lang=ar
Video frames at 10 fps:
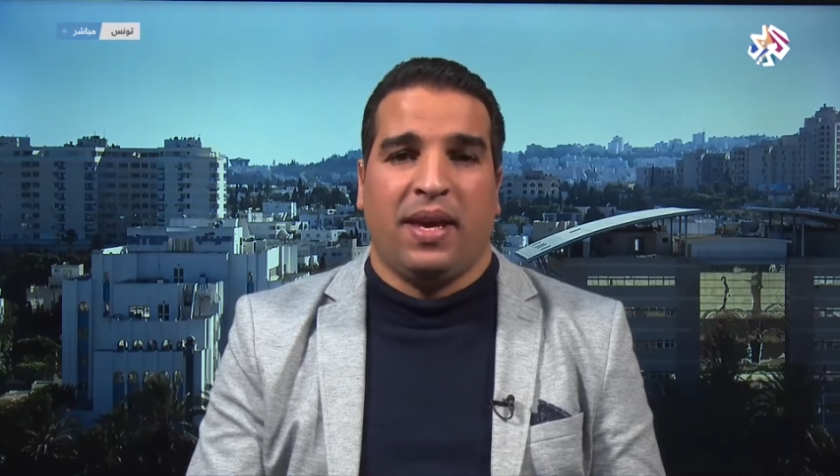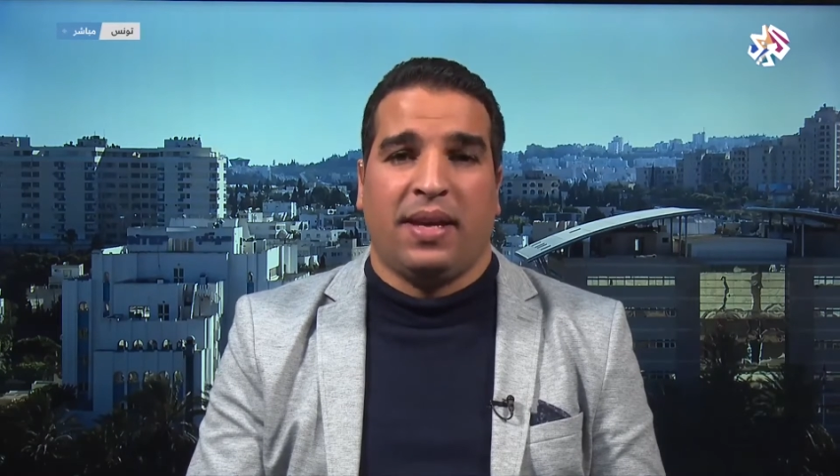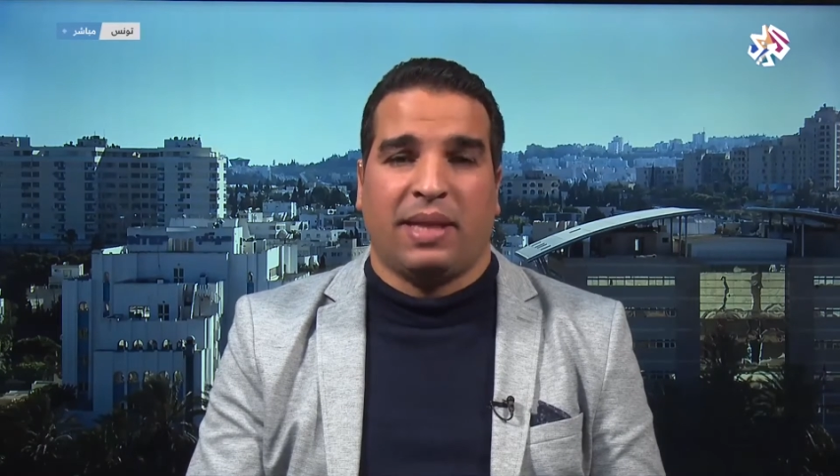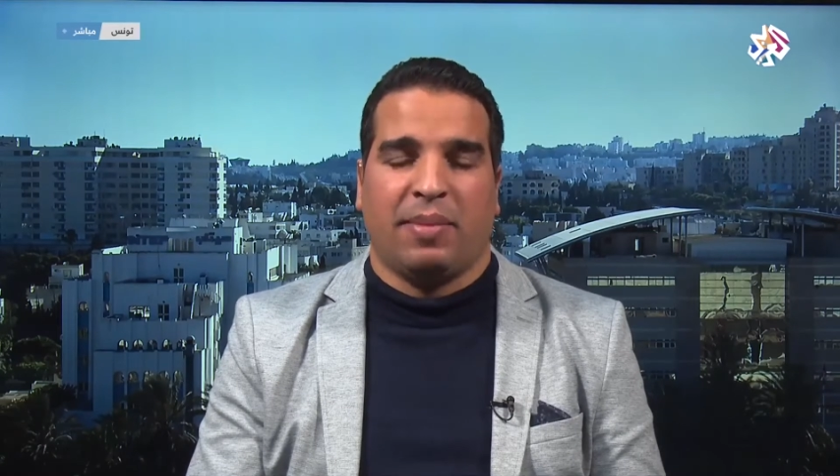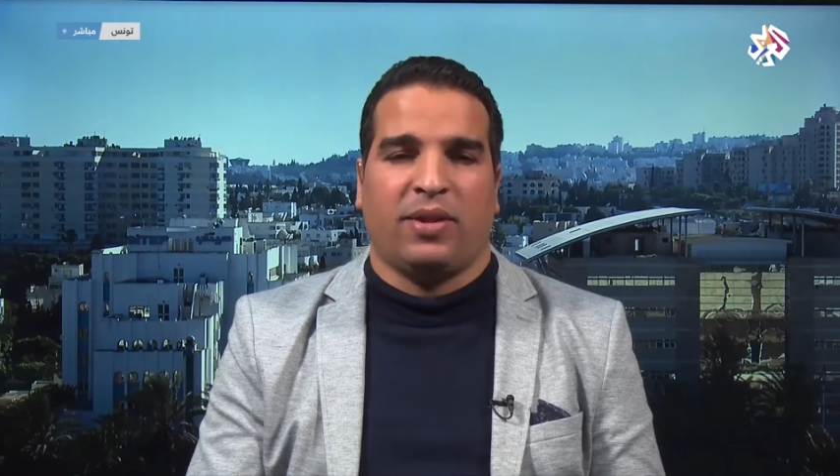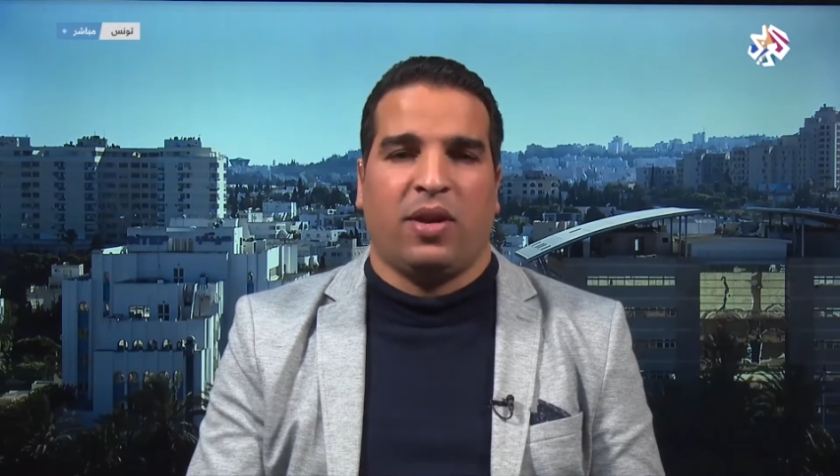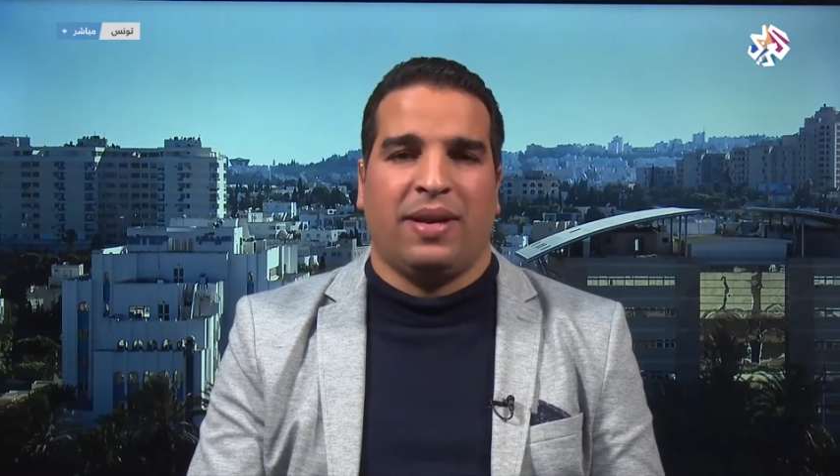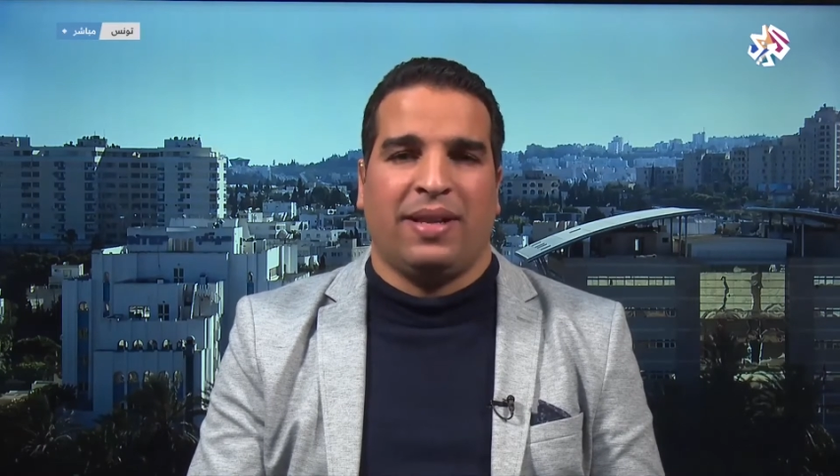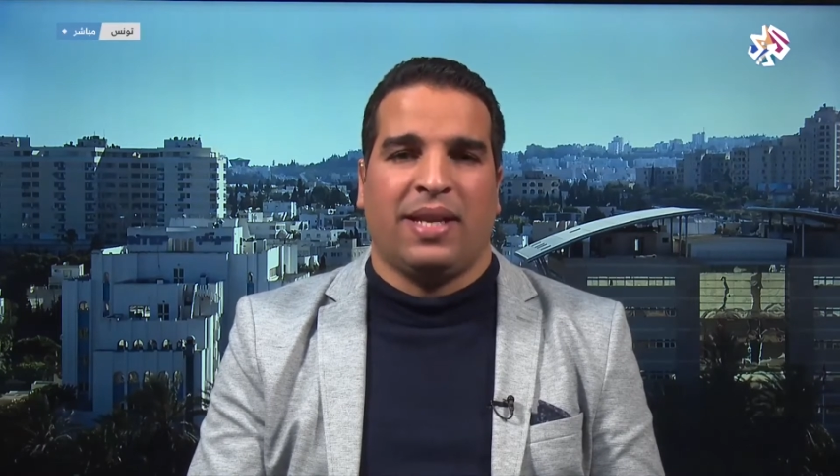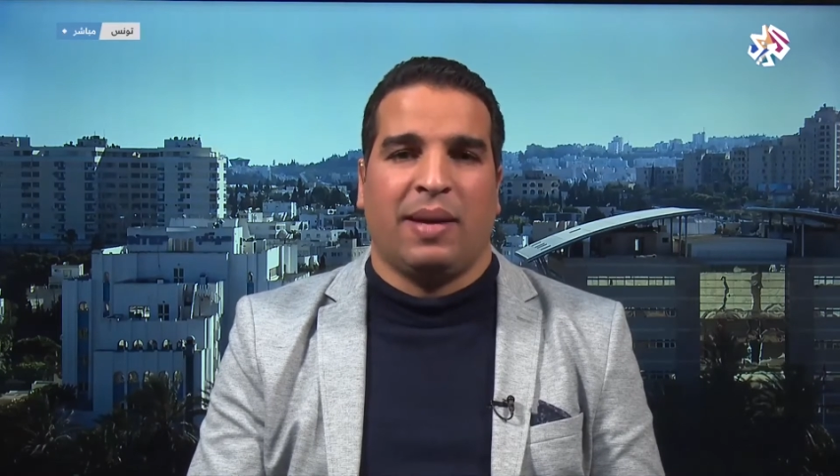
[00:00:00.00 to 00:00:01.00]
كتبادل
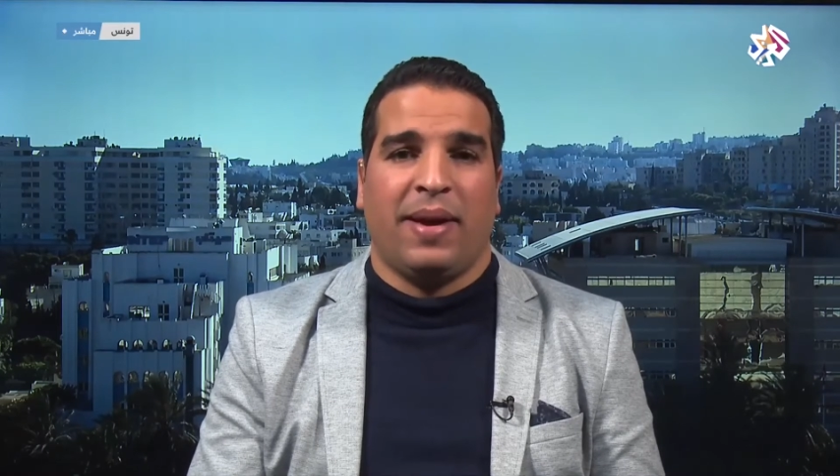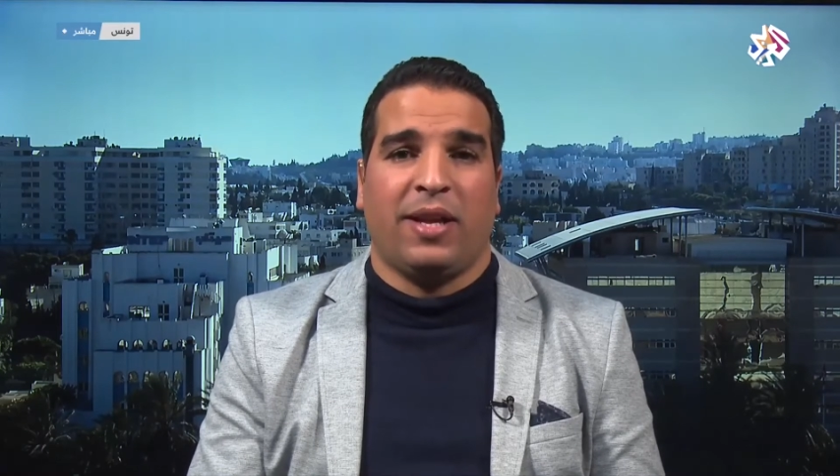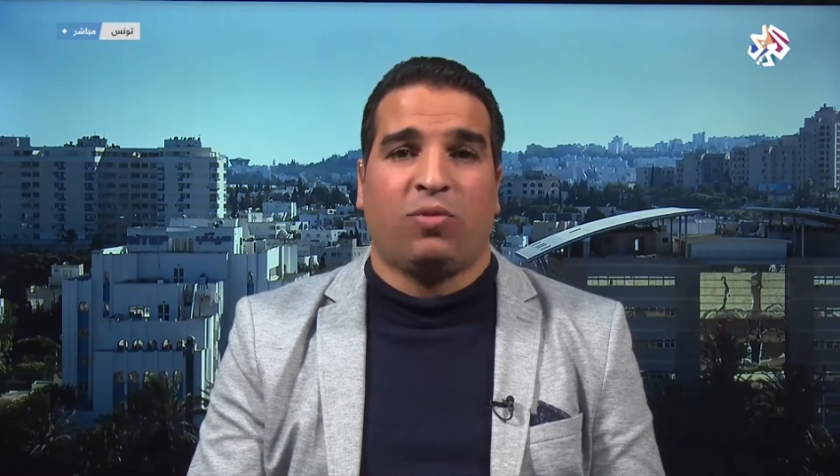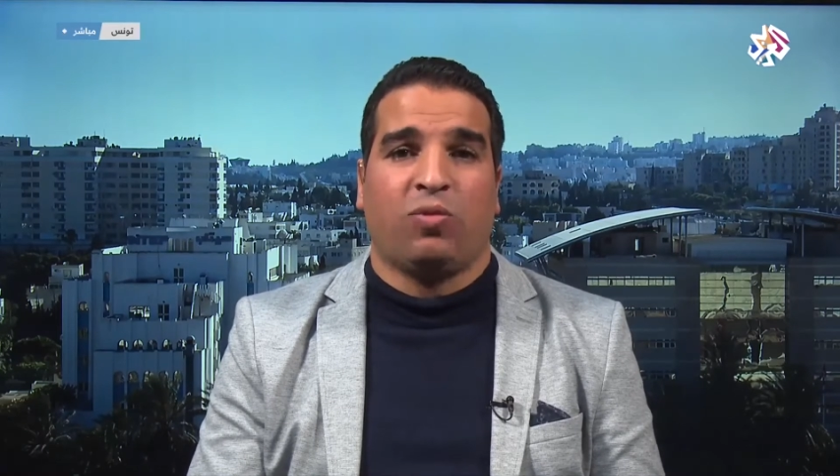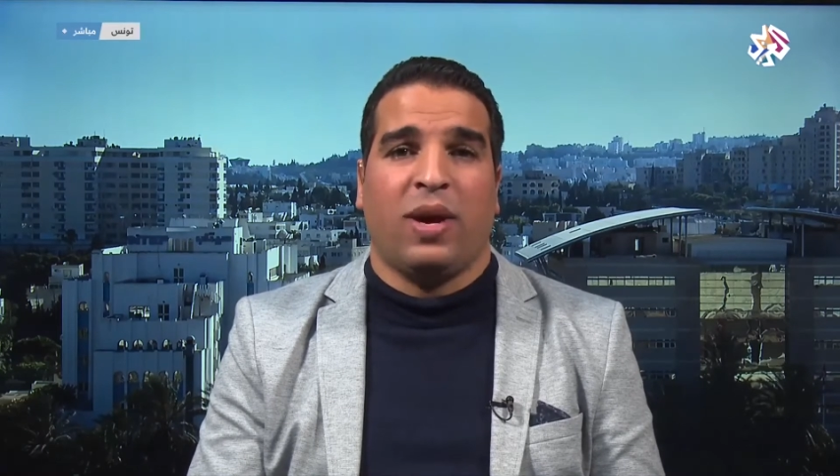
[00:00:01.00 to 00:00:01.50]
الاتهامات